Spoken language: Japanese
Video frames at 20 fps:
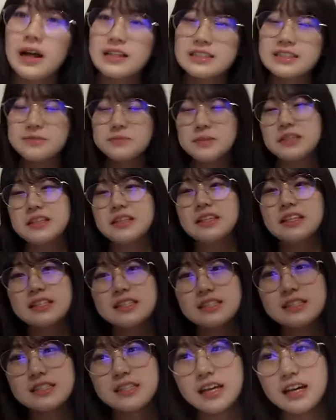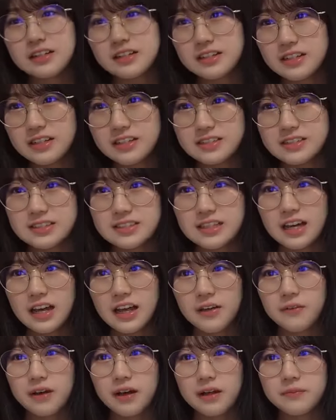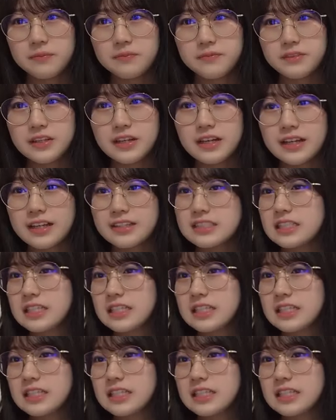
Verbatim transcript: もう初めてでしたクラス替えは